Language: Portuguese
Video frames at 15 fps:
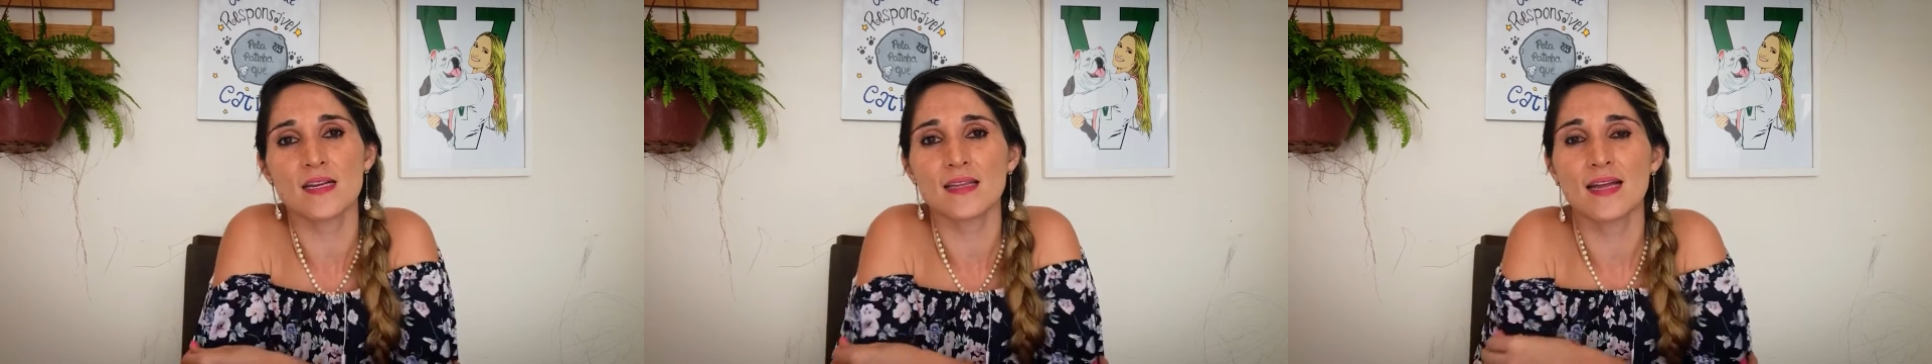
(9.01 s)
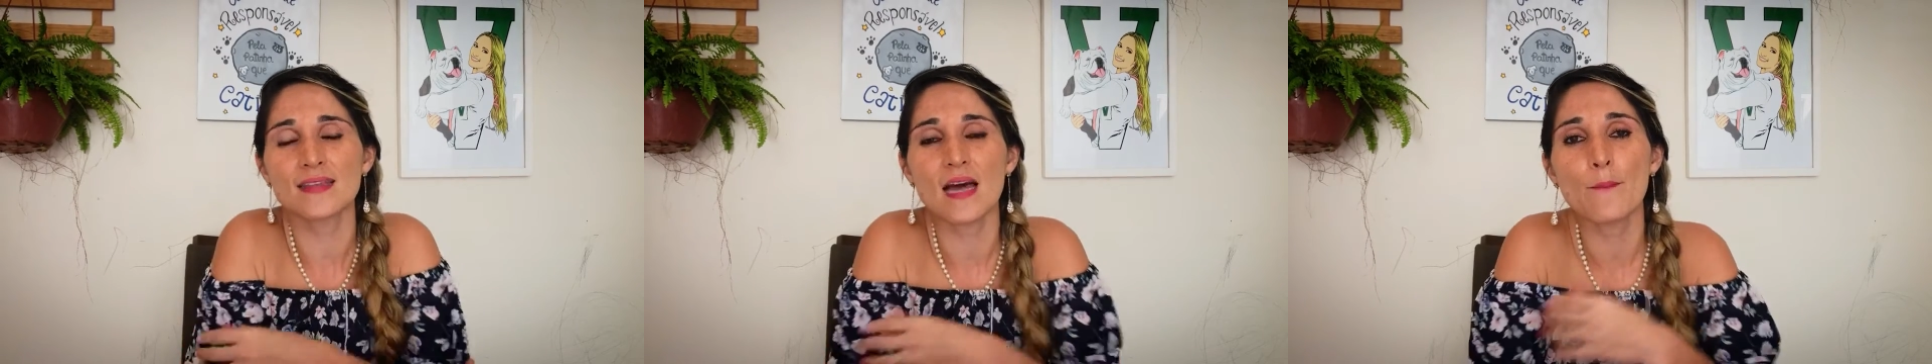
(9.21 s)

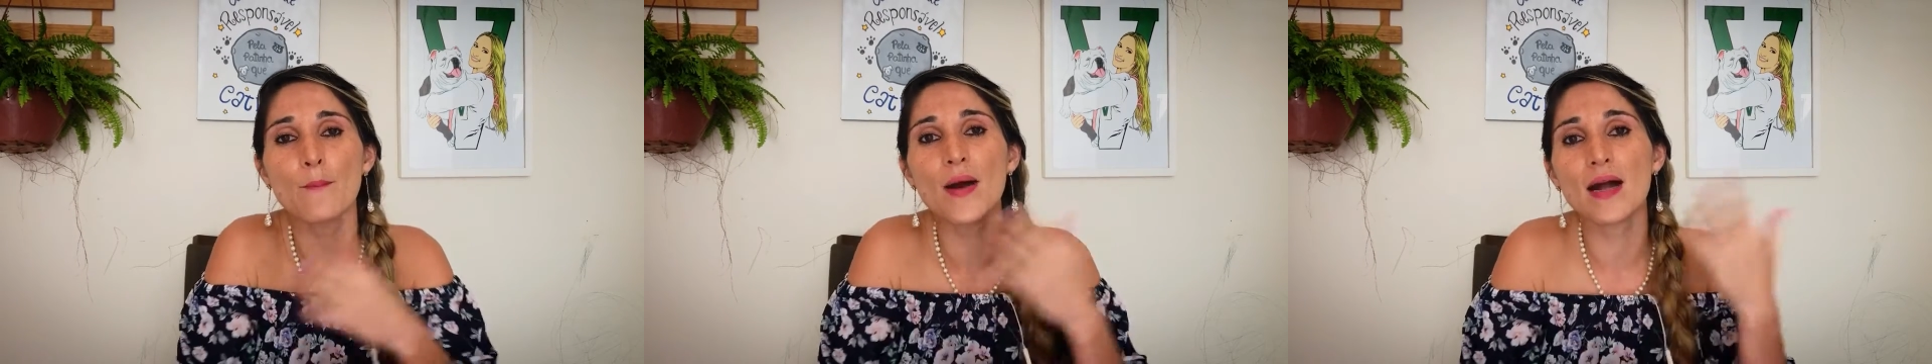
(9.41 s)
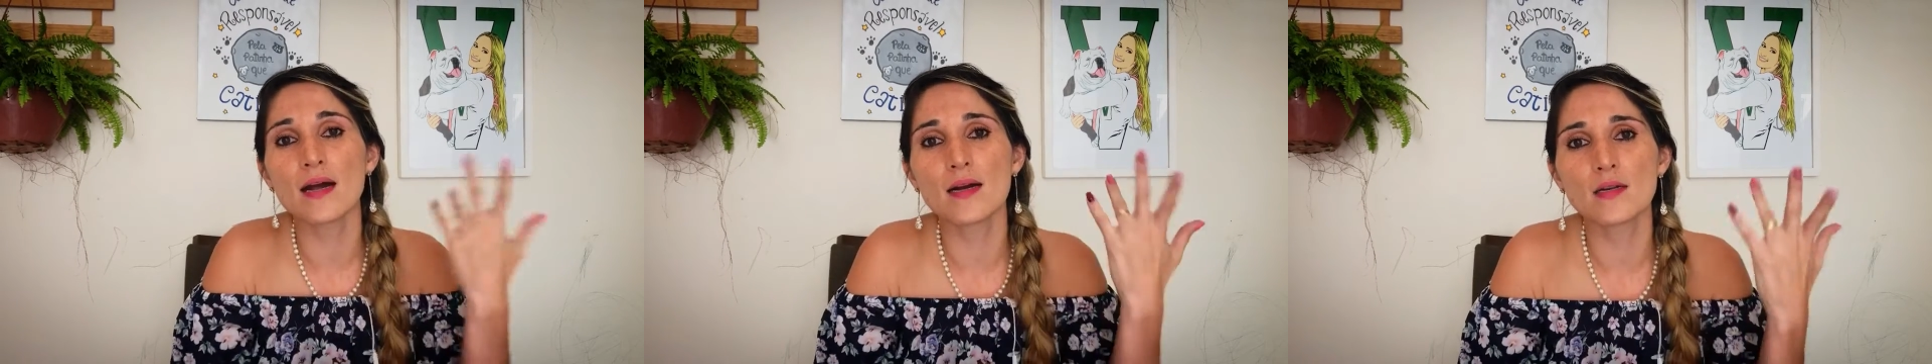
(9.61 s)
ainda está
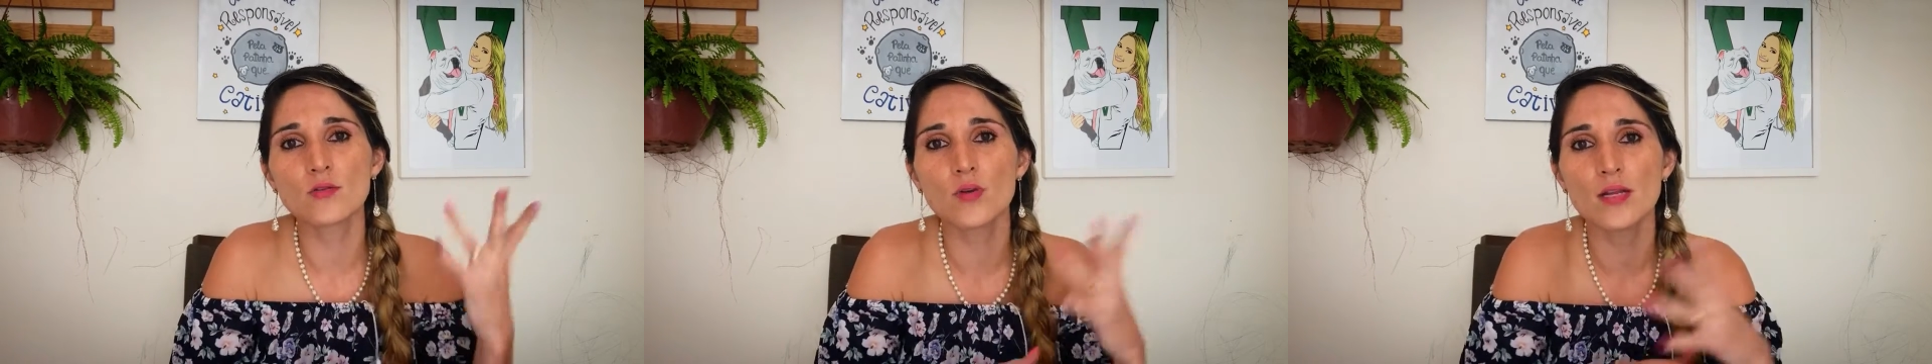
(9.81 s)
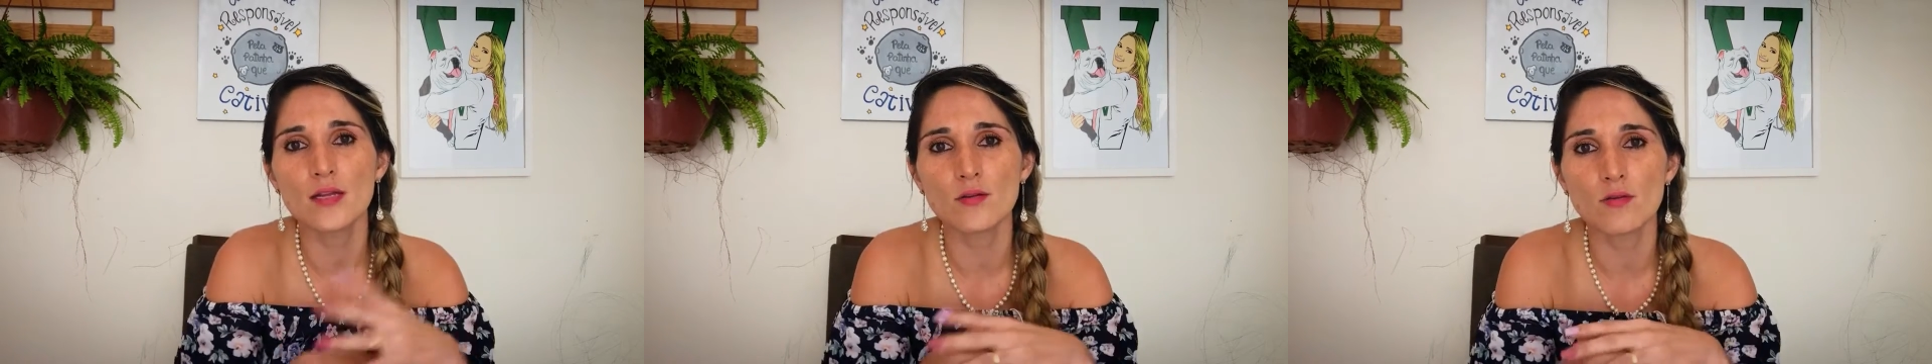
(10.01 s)

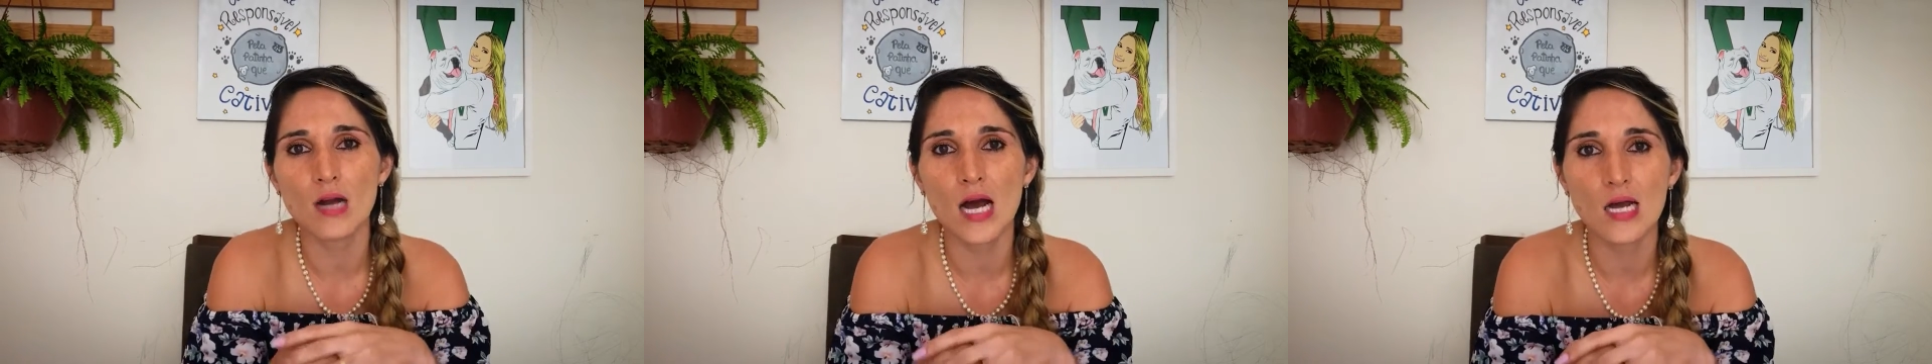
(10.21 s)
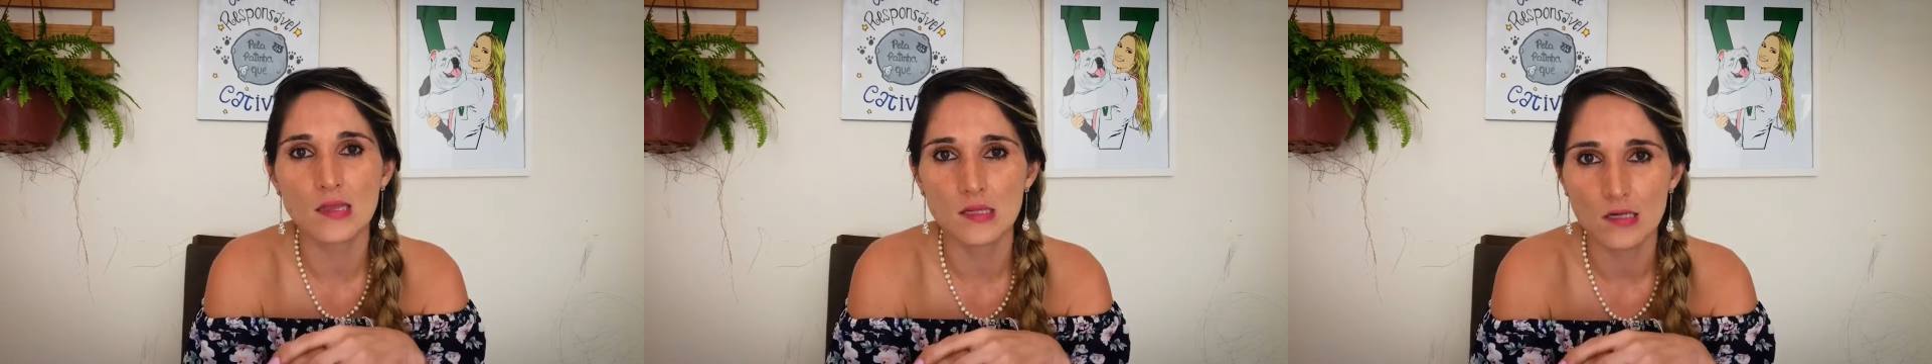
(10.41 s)
pagando ali no
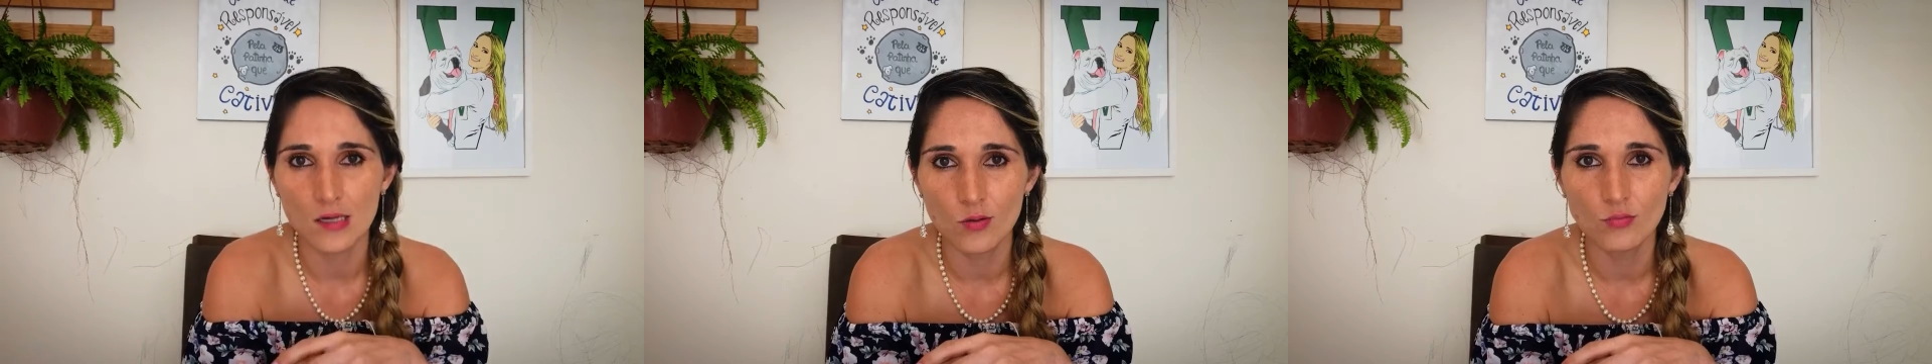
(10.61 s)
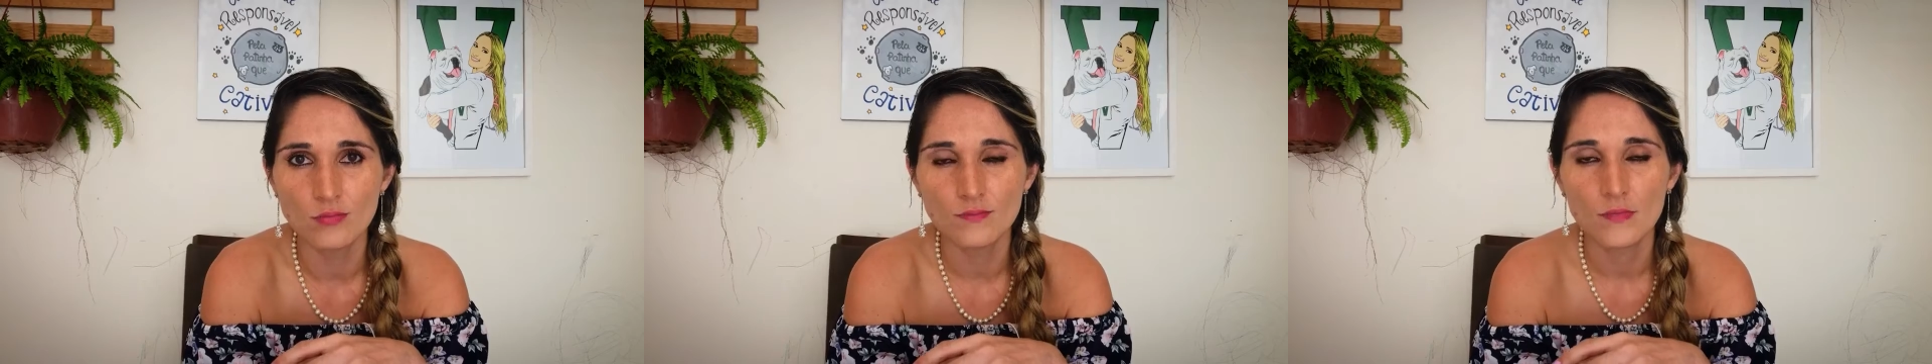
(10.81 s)

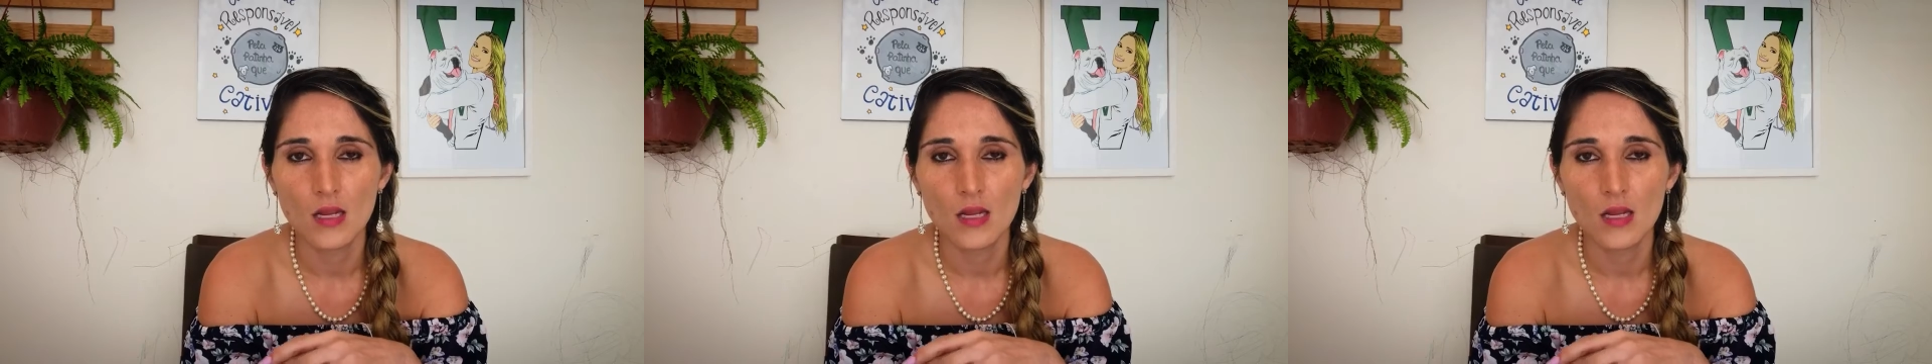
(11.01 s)
cartão,